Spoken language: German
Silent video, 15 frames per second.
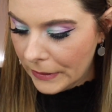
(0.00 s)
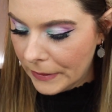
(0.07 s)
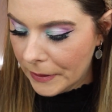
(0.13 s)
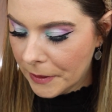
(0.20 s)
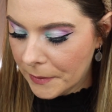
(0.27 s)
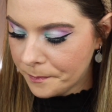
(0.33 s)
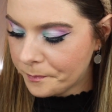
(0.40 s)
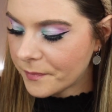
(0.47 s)

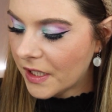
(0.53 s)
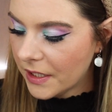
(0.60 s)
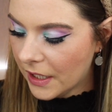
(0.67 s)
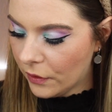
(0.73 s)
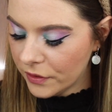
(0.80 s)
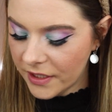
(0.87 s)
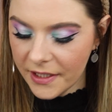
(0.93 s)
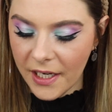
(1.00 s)
Ähm,
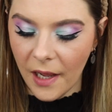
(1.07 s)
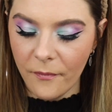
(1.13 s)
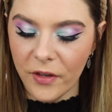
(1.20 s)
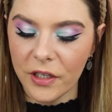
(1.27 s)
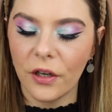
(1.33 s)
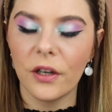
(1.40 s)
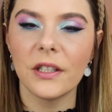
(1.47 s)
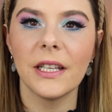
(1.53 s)
genau, und dann haben
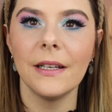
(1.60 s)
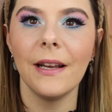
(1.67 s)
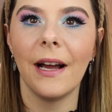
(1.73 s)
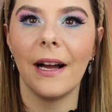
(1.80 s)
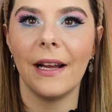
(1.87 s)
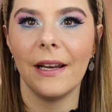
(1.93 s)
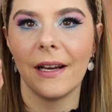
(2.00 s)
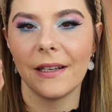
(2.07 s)
wir noch den
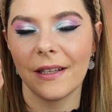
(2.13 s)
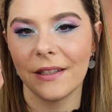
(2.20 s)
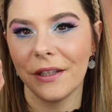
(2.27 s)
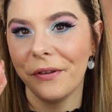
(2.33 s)
Highlighter.